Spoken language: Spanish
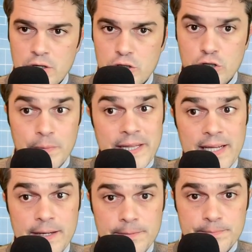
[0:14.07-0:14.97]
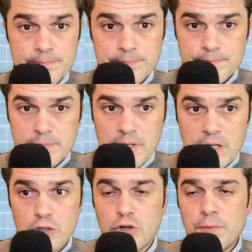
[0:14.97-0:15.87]
Os comenté
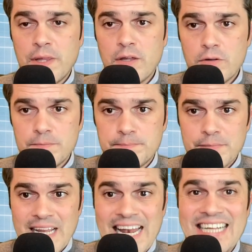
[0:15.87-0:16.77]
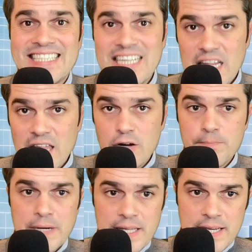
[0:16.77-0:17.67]
en otro vídeo las 13
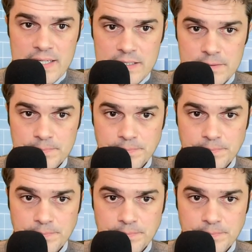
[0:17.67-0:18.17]
compañías